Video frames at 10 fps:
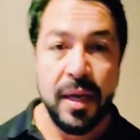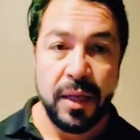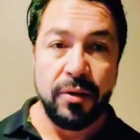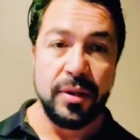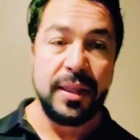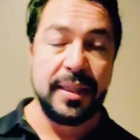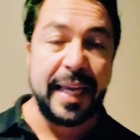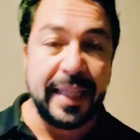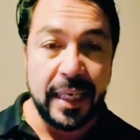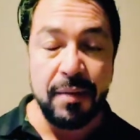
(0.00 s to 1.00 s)
Entonces, ¿qué
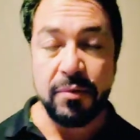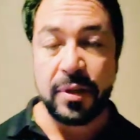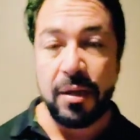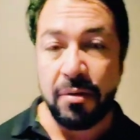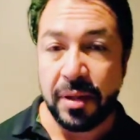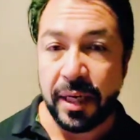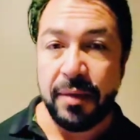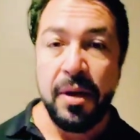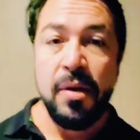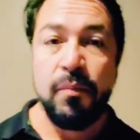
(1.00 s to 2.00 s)
teníamos que
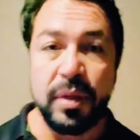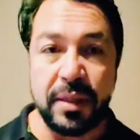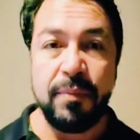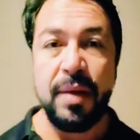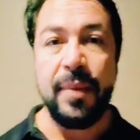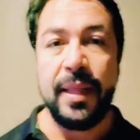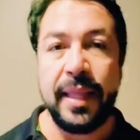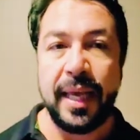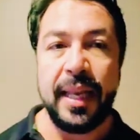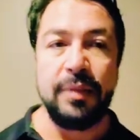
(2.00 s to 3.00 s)
encontrar? Pues
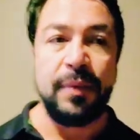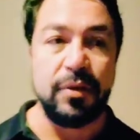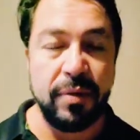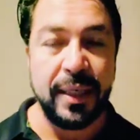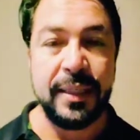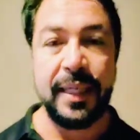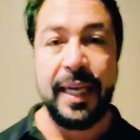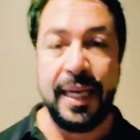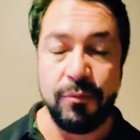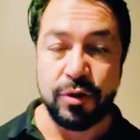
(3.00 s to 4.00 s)
simplemente las personas que
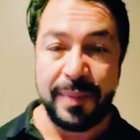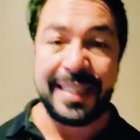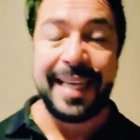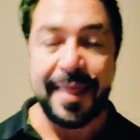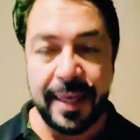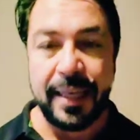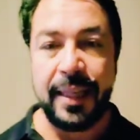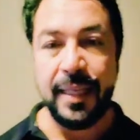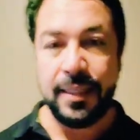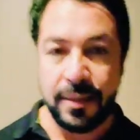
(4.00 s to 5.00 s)
éramos más
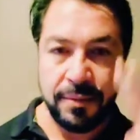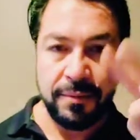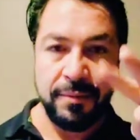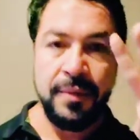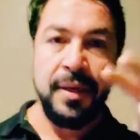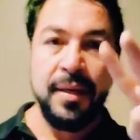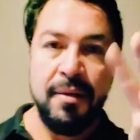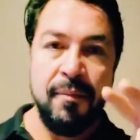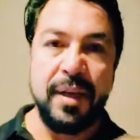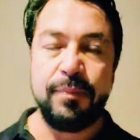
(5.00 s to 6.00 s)
adictas,
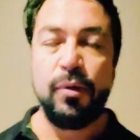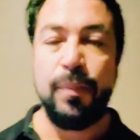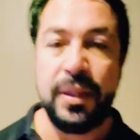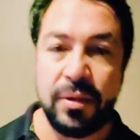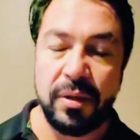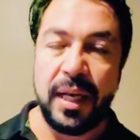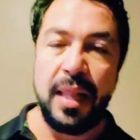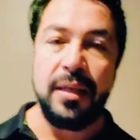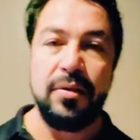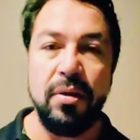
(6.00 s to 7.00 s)
más propensión a la
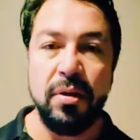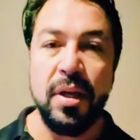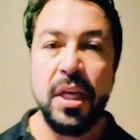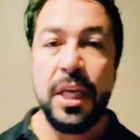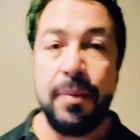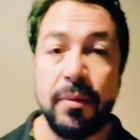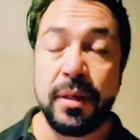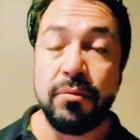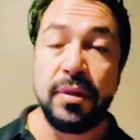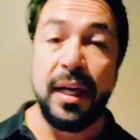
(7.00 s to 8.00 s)
adicción y vamos a
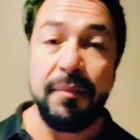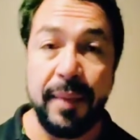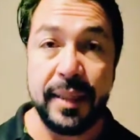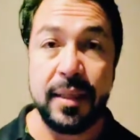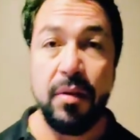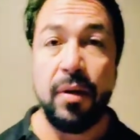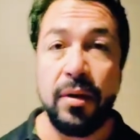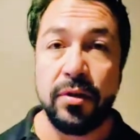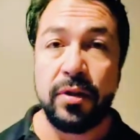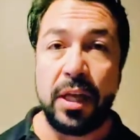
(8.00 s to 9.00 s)
buscar más lo que
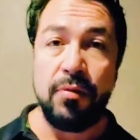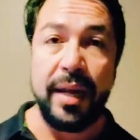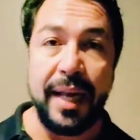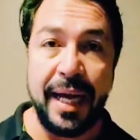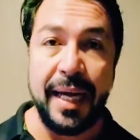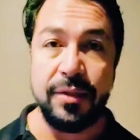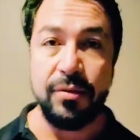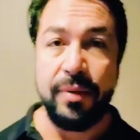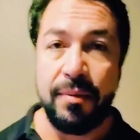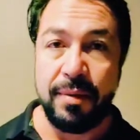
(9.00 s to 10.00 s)
nos ayudara a
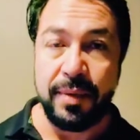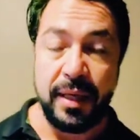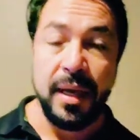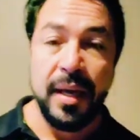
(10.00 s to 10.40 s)
sobrevivir.